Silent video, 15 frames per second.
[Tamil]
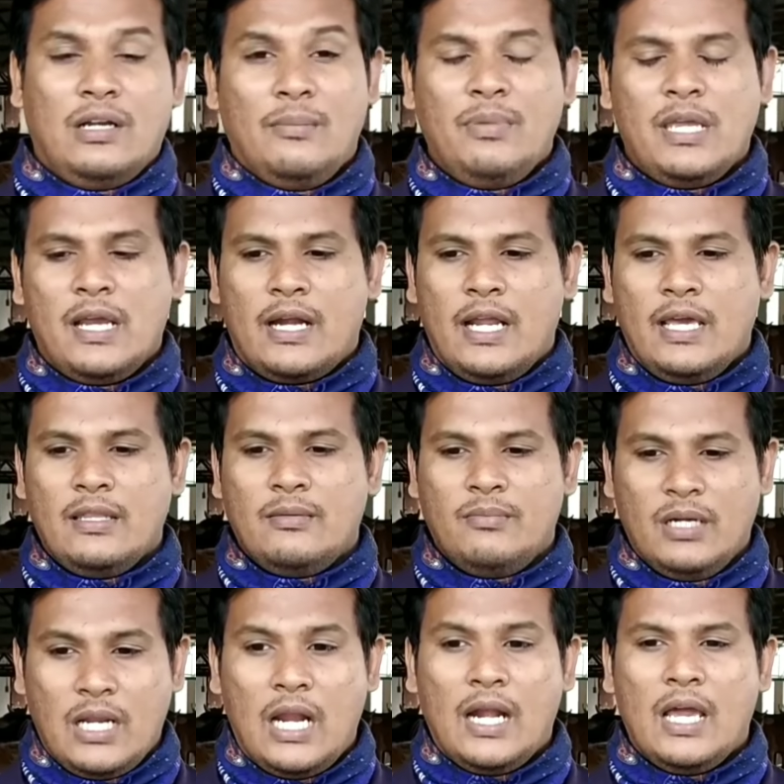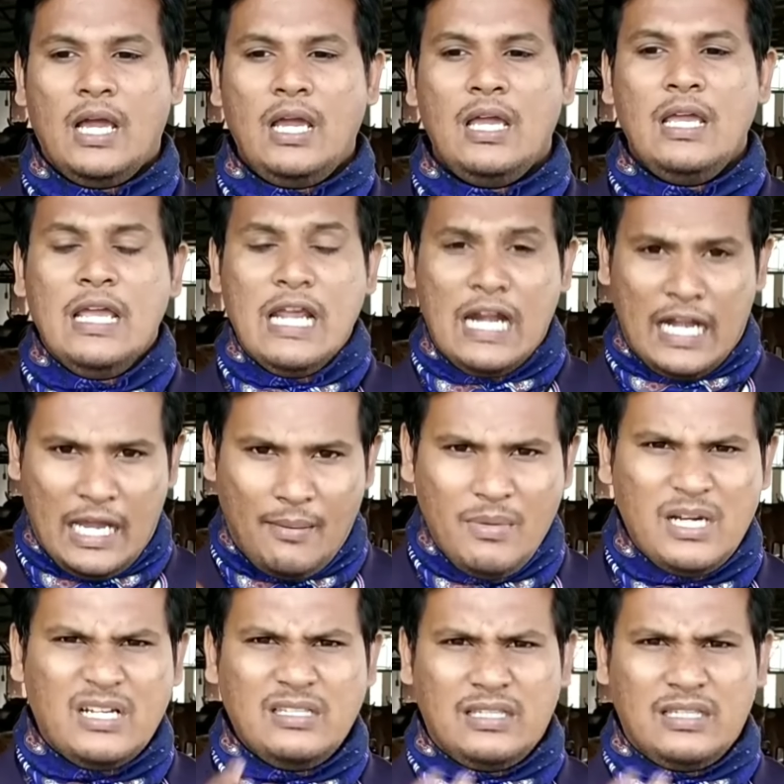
நம்பிக்கை கிடையாது பட் ஆனா நமக்கு